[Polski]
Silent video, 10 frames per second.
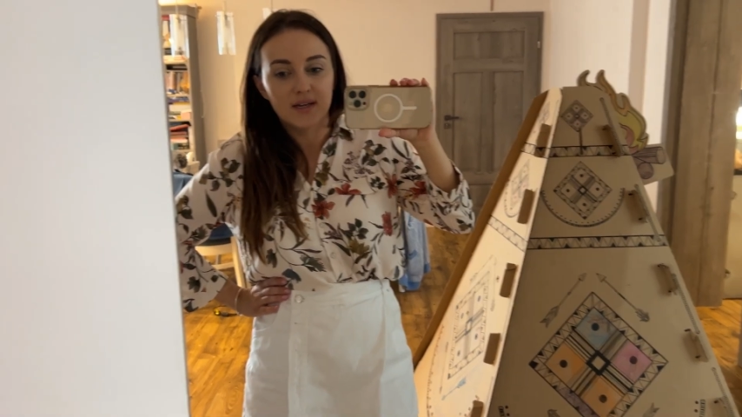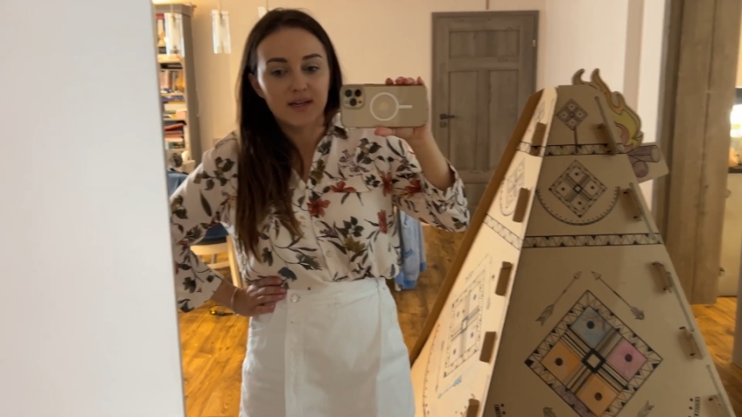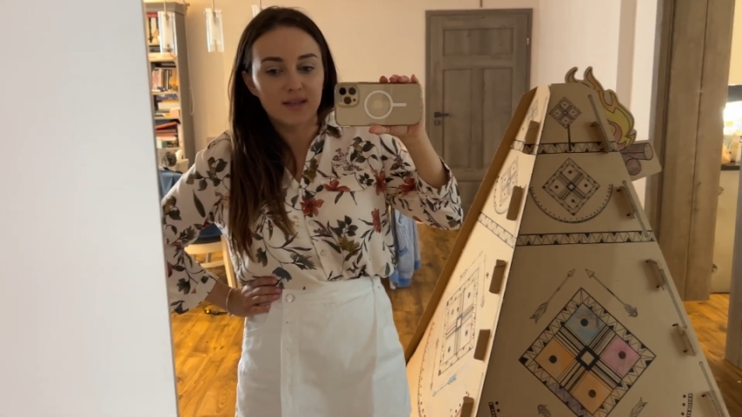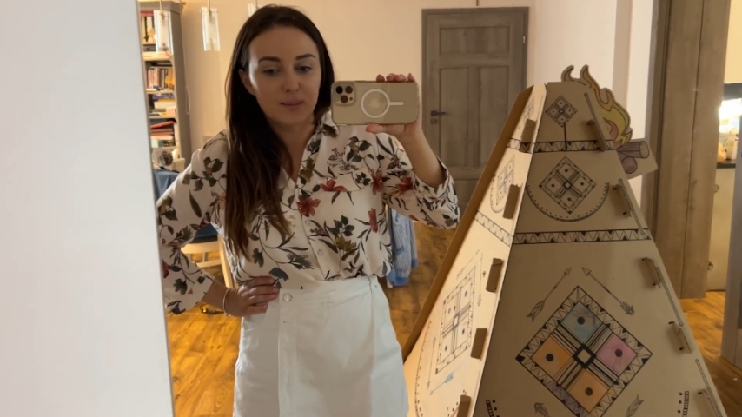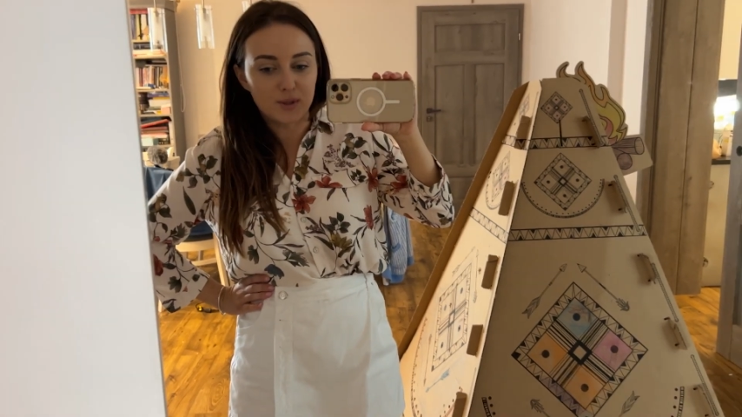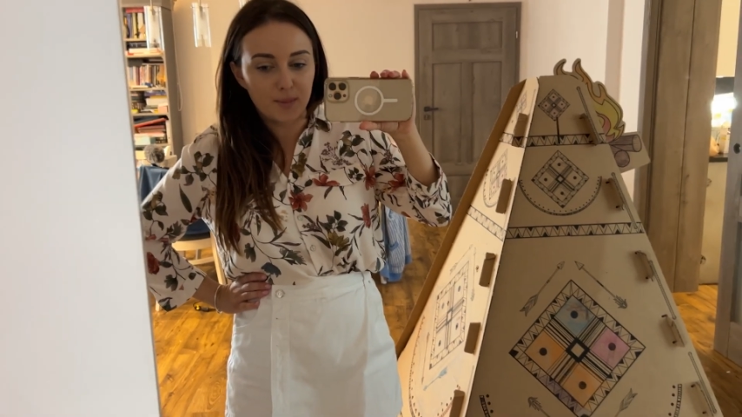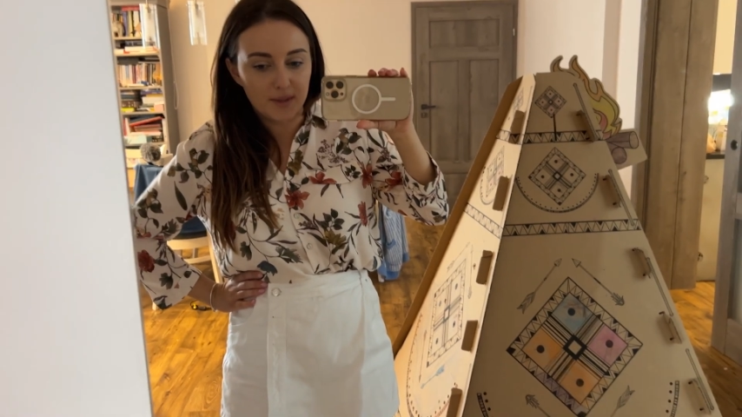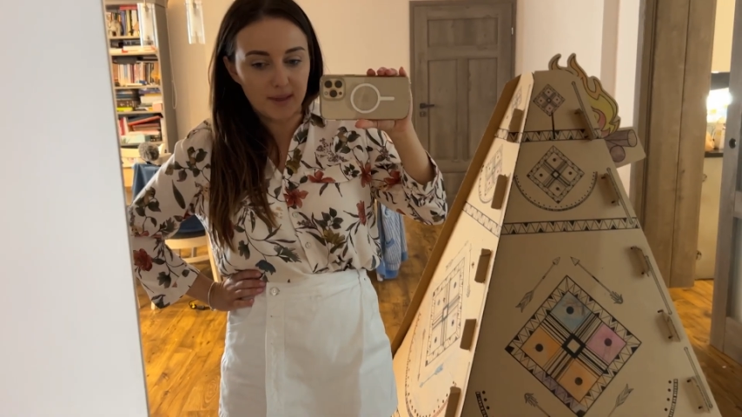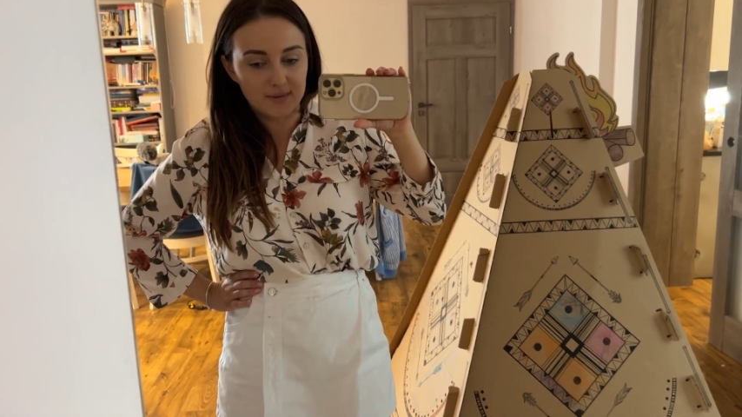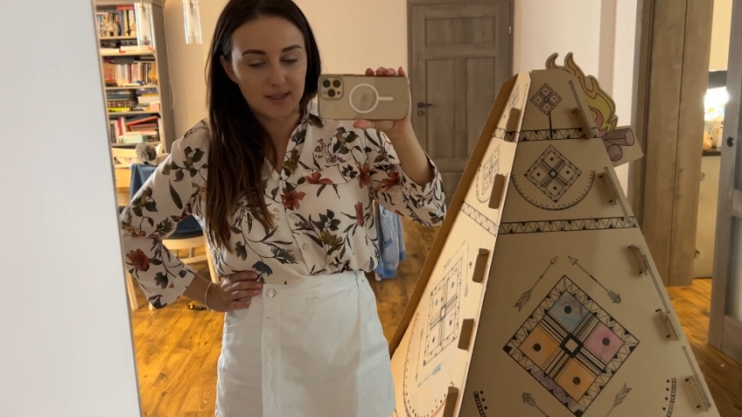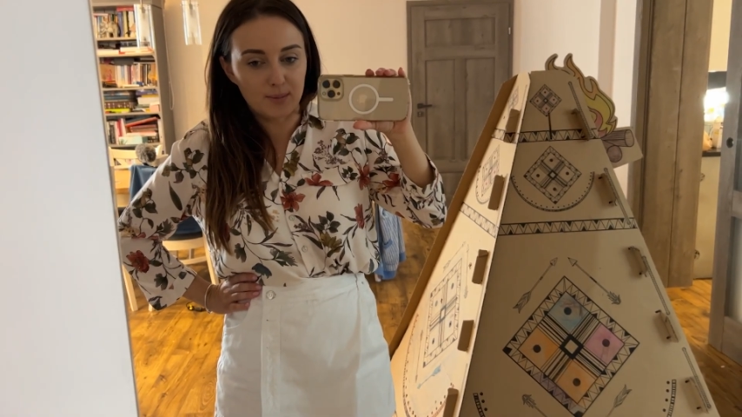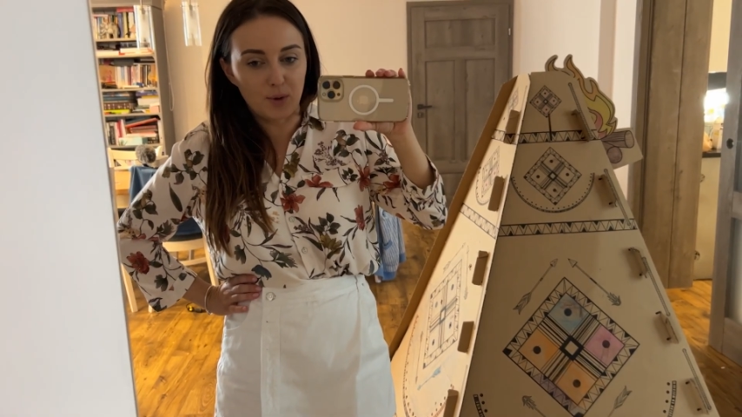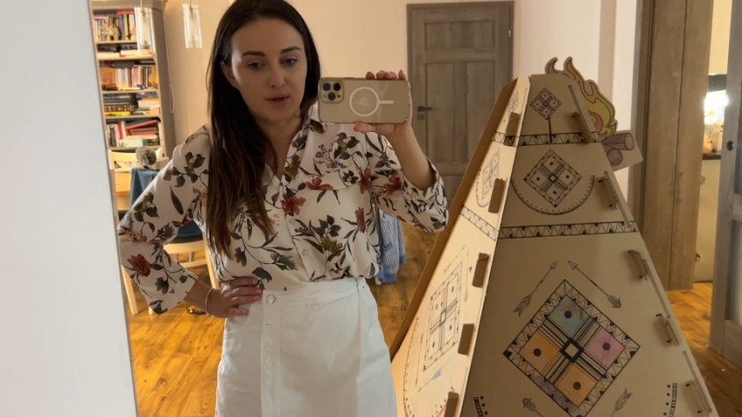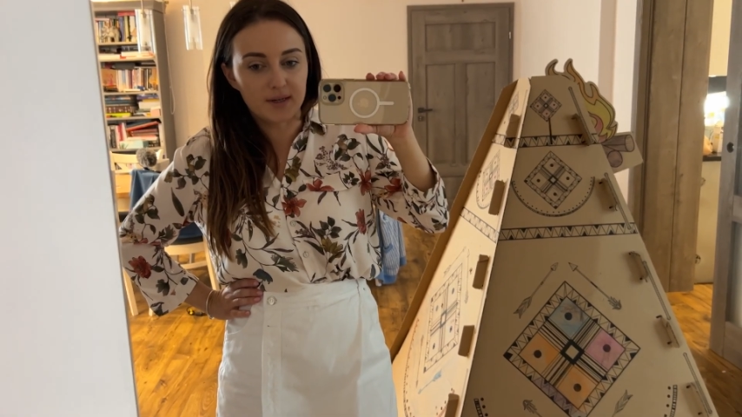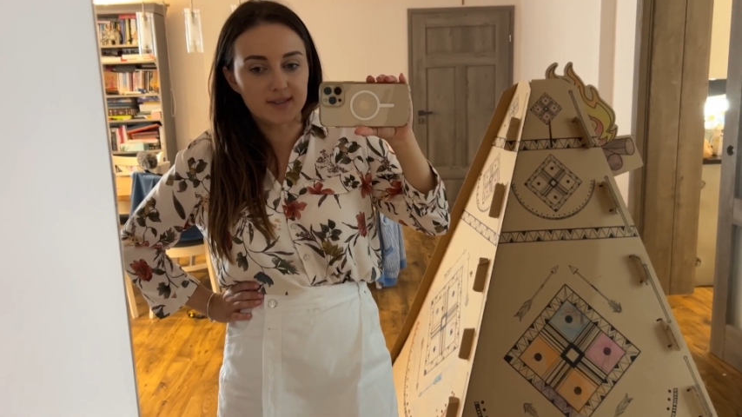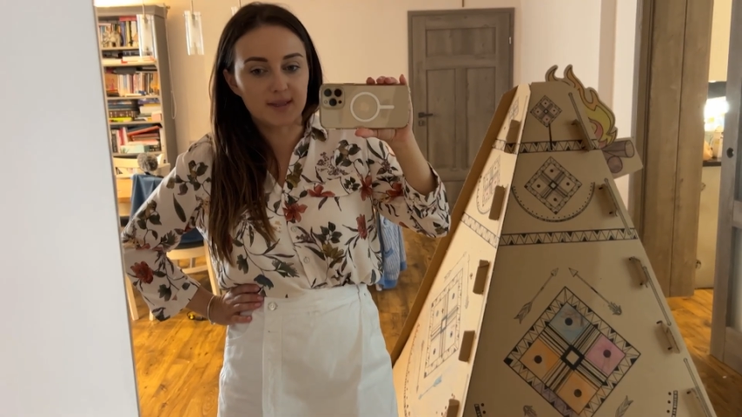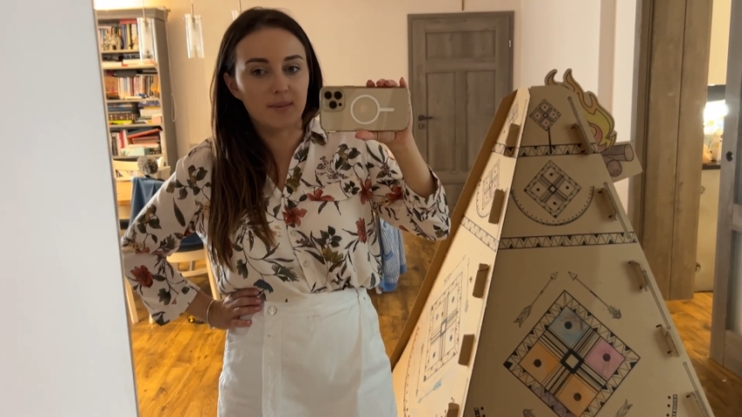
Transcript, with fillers: Nie przepadam za tym okresem,